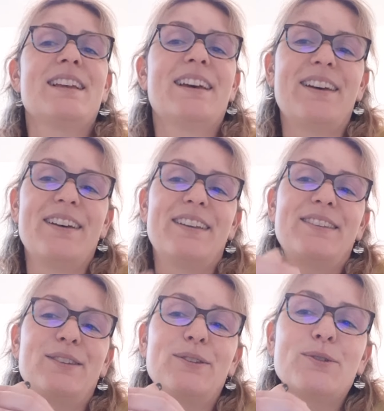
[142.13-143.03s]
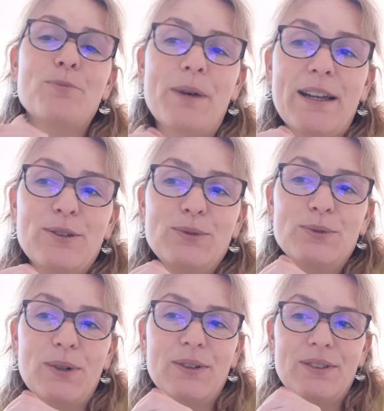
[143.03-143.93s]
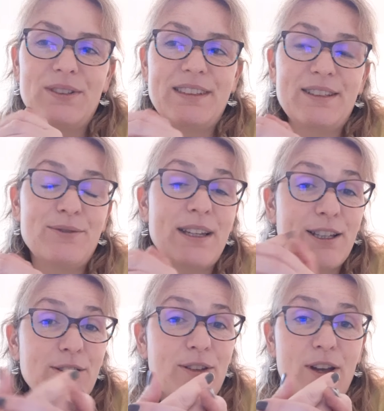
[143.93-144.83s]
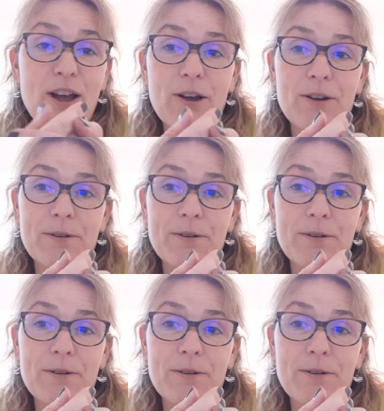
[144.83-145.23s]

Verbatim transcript: ce sont partout des vecteurs